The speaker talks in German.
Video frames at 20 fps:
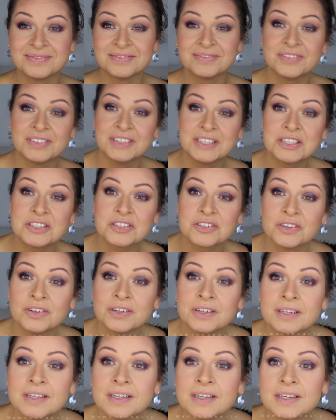Finde ich
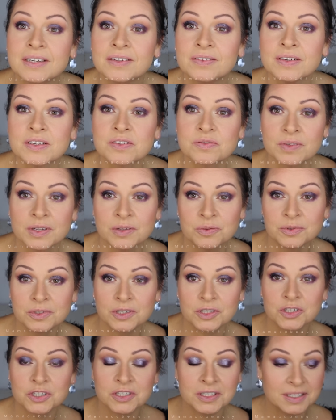schon. Was für ein
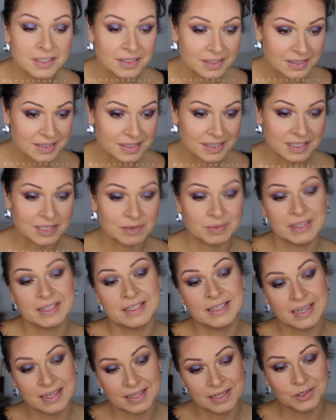Unterschied ist so ein
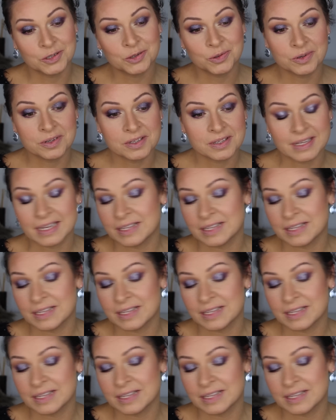sehr, sehr schönes.